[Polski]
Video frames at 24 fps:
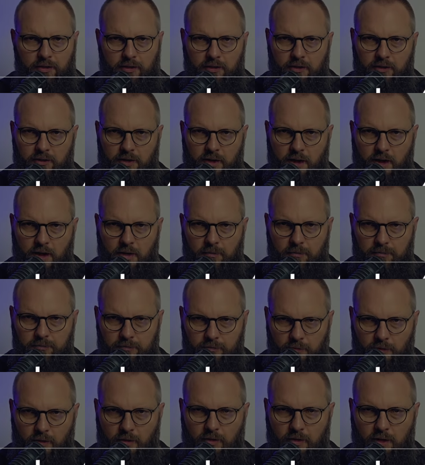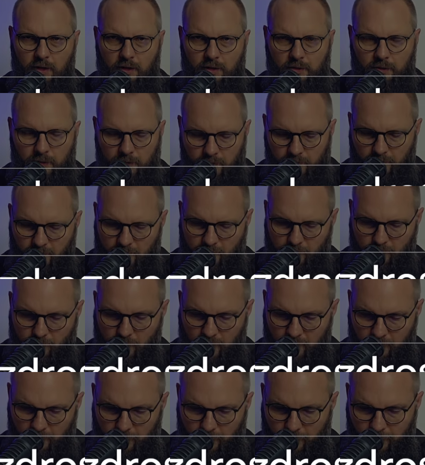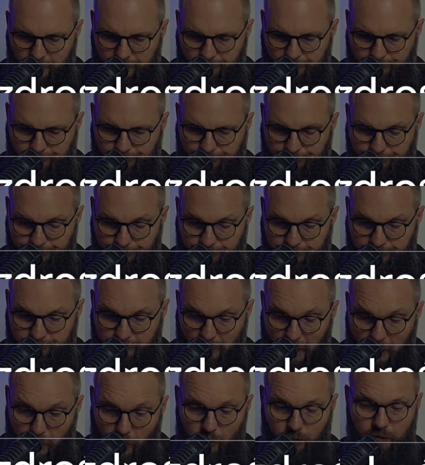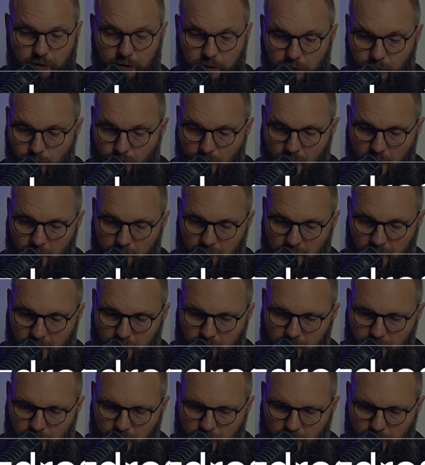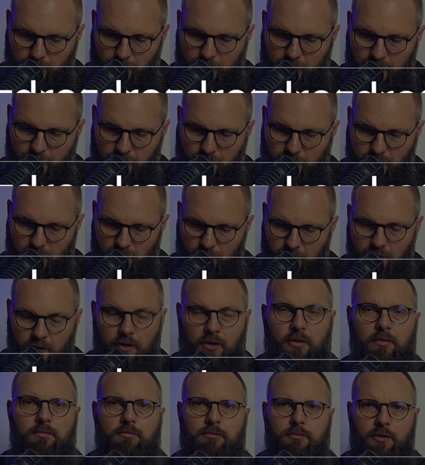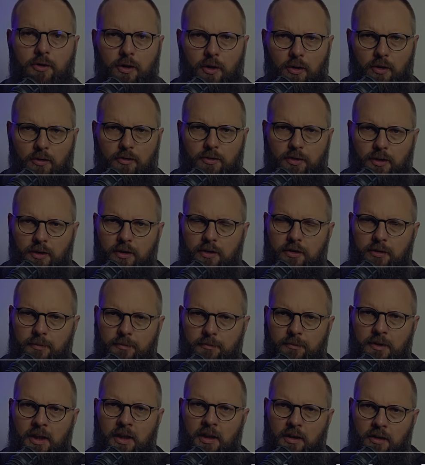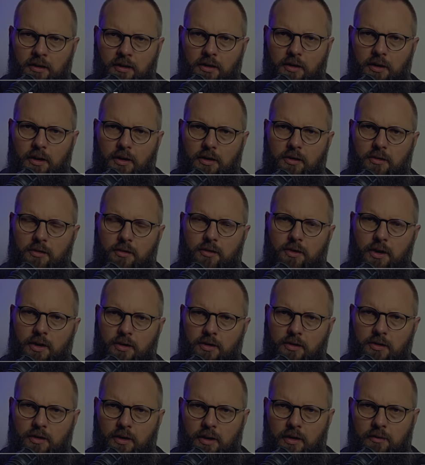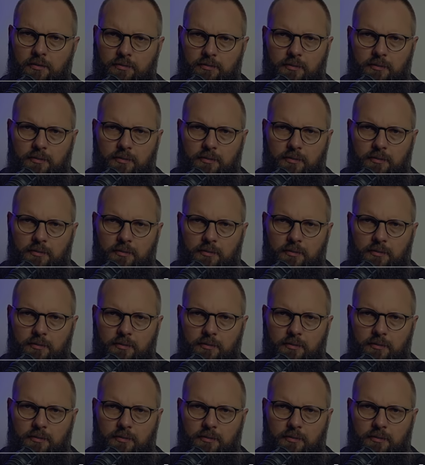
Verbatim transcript: tygodnia okresu zwykłego. Kontynuujemy lekturę drugiej księgi Kronik i jednocześnie